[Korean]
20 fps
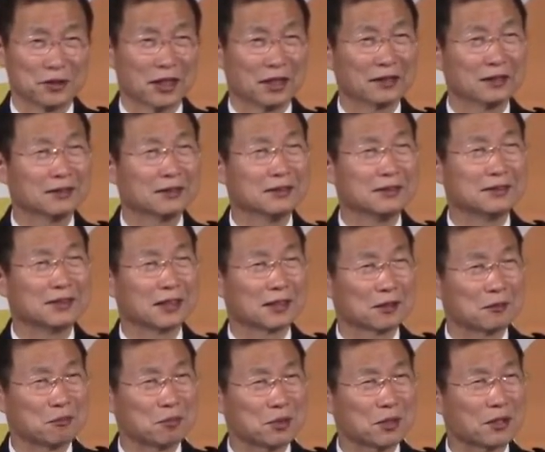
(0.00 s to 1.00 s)
자기는
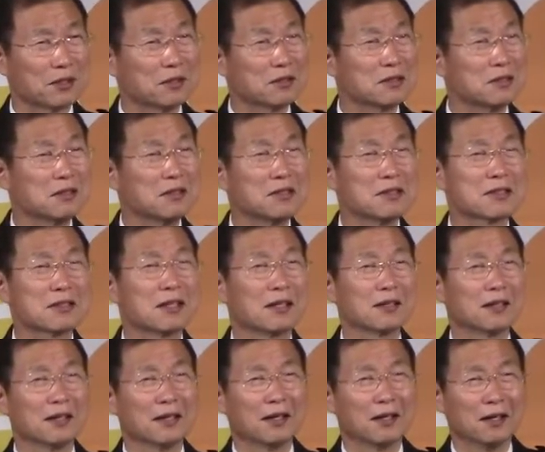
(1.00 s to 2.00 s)
자기
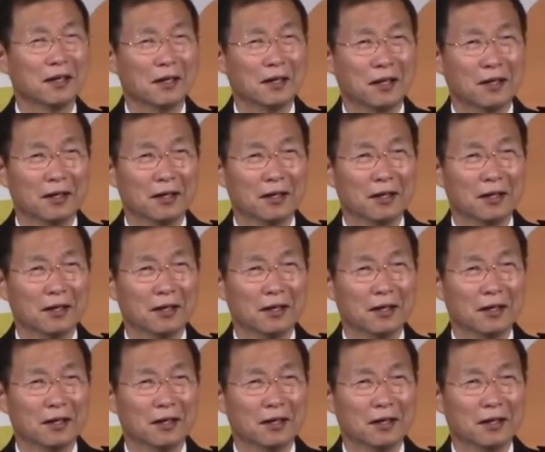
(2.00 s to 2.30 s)
평생에